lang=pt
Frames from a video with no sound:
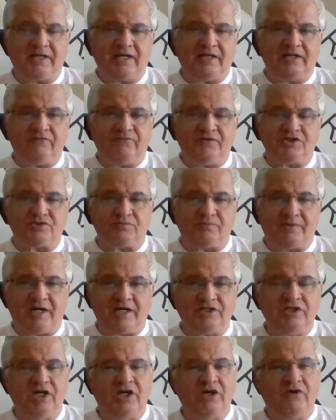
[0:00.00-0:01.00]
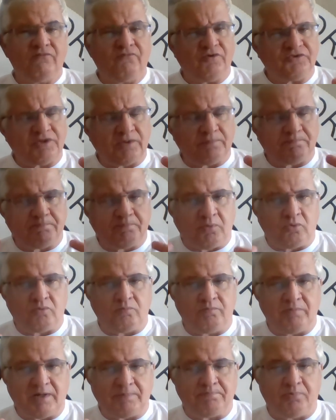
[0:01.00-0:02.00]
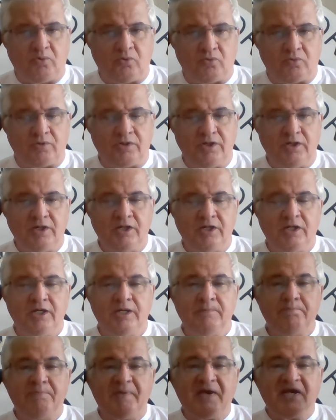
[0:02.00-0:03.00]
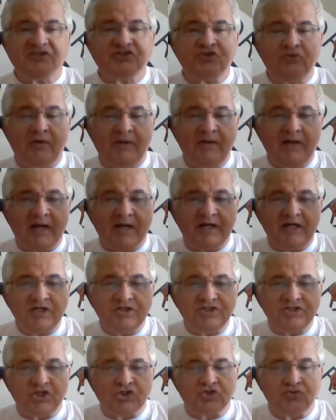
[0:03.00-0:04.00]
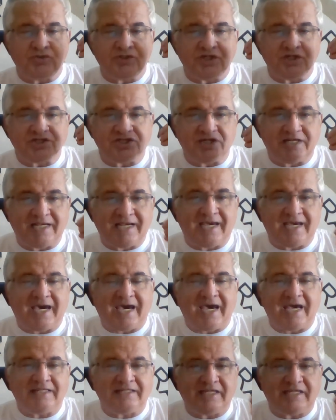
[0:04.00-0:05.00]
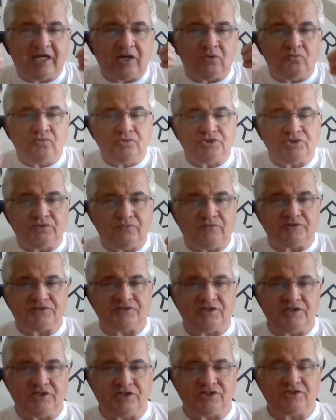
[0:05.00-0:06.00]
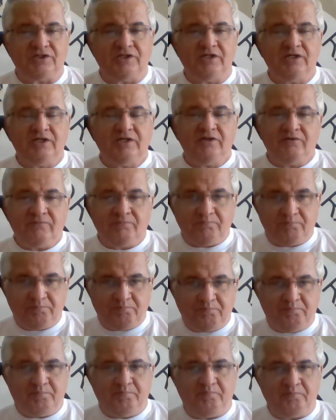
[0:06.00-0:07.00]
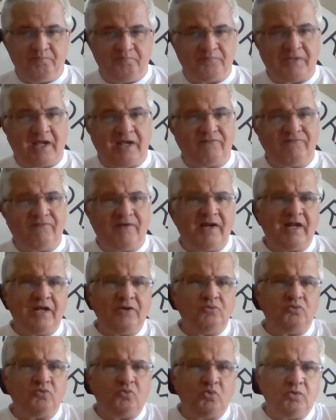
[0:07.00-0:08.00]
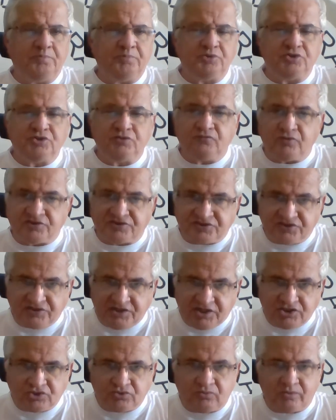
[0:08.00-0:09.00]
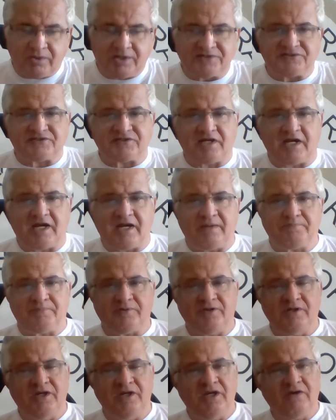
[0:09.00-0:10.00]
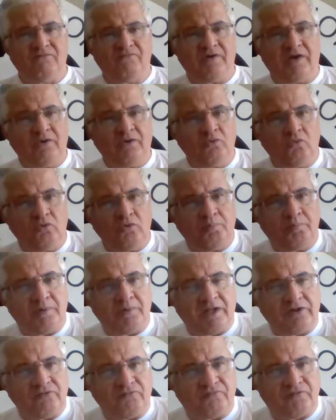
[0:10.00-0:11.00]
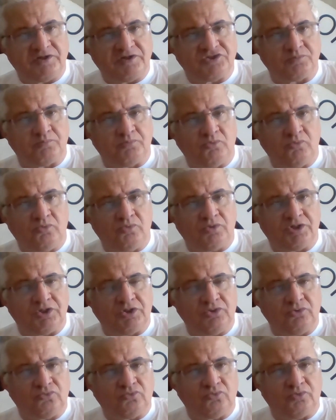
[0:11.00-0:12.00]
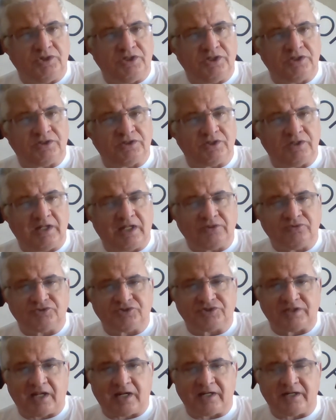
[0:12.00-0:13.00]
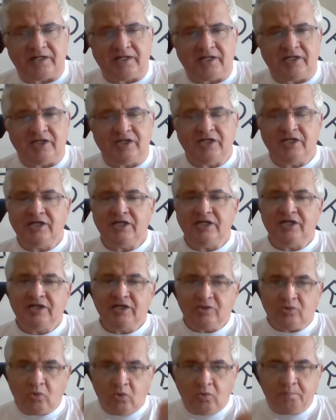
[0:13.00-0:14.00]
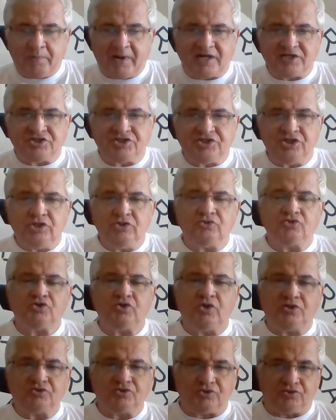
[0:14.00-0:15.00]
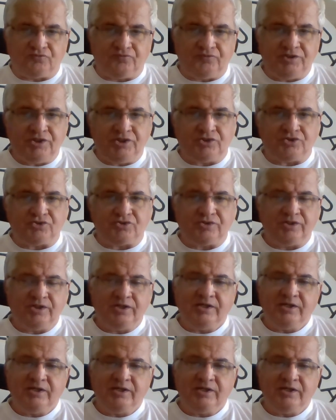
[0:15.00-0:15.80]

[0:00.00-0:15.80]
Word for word: cada vez mais, falta pouco, mais pouco. Peço uma grande ajuda de cada um de vocês, tá? Vai lá no grupo de vocês do WhatsApp, Vá no grupo lá do Facebook, do Twitter, lá do Instagram, compartilhe os nossos vídeos.